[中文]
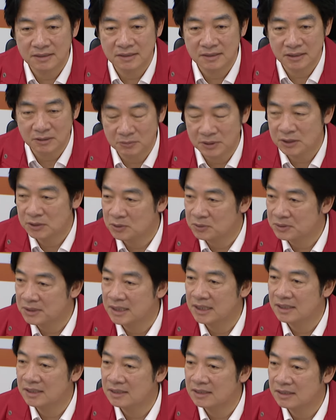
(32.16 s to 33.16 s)
指挥中
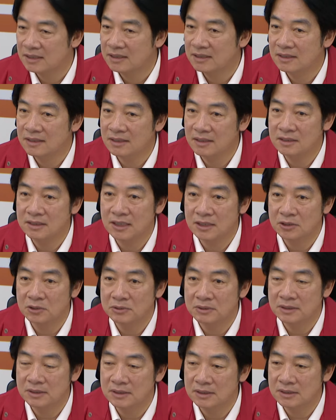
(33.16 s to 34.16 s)
心，而且都
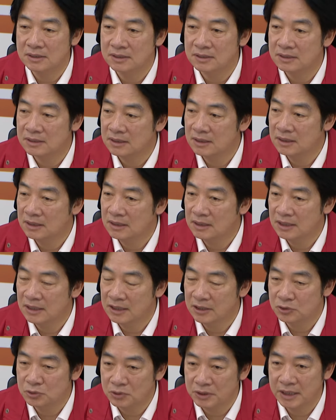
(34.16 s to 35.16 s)
是
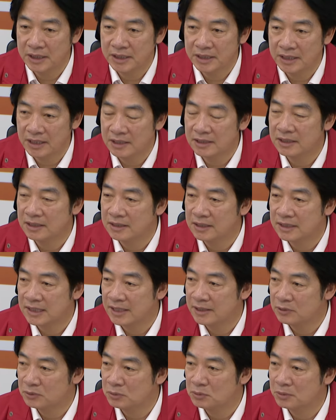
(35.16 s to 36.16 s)
以最严格的
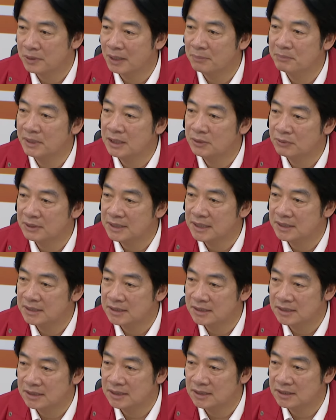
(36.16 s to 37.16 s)
态度来面对这
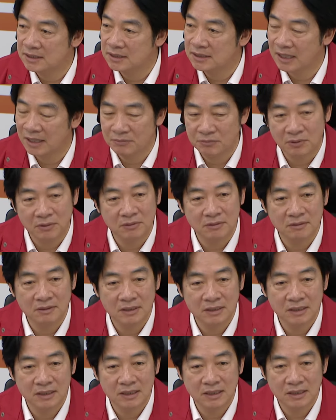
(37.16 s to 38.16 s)
次的台风，
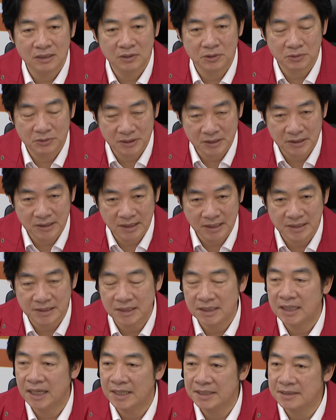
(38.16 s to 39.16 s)
都是一
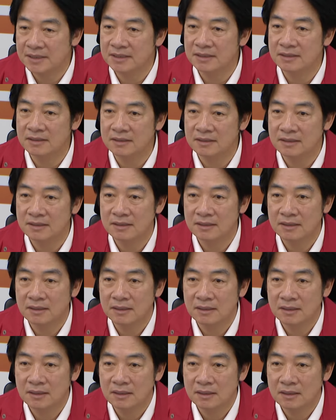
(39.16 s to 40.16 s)
起开设。
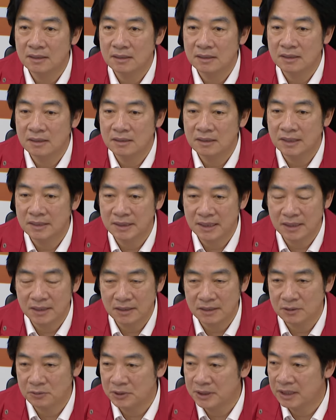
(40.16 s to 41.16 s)
那第二
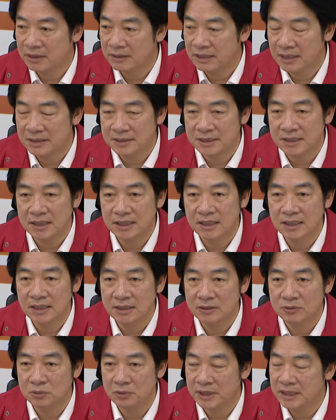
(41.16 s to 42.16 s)
个我要感谢
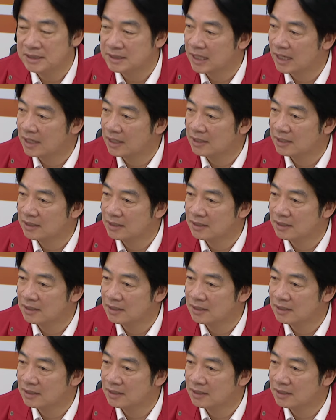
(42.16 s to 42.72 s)
卓院长，